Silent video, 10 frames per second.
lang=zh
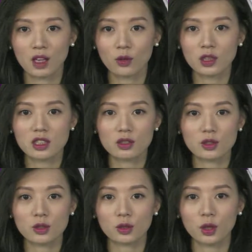国企指
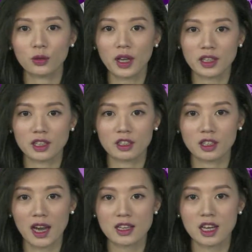数同样也是
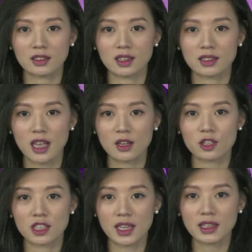开涨了三
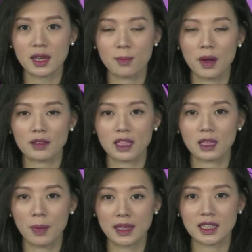十三点，报在
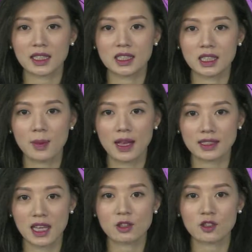了八千七百
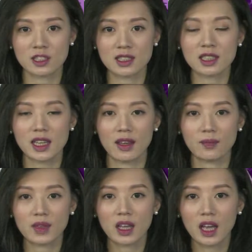三十四点。
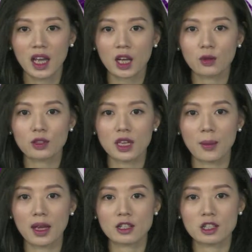A 股早
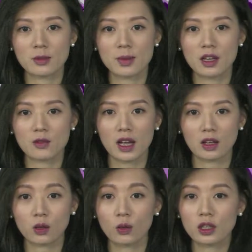盘是偏软，
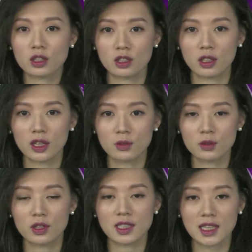国指跟
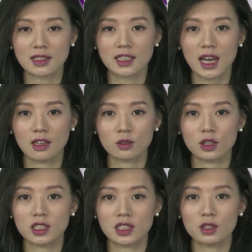随向下，
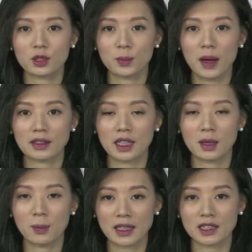最新就报在
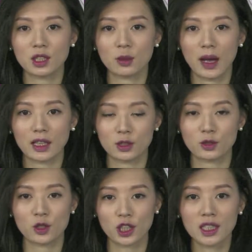了八千六百
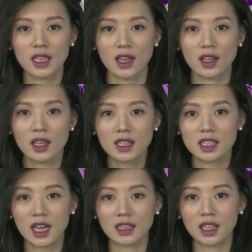九十一点，
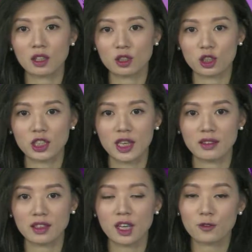下跌了十点，
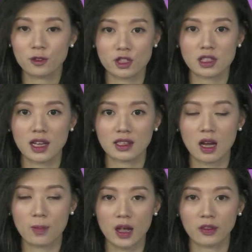跌幅是达
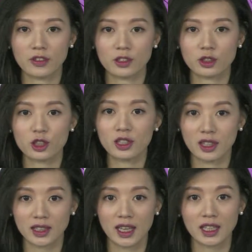到百分之
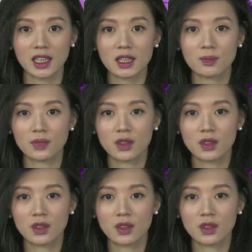零点一。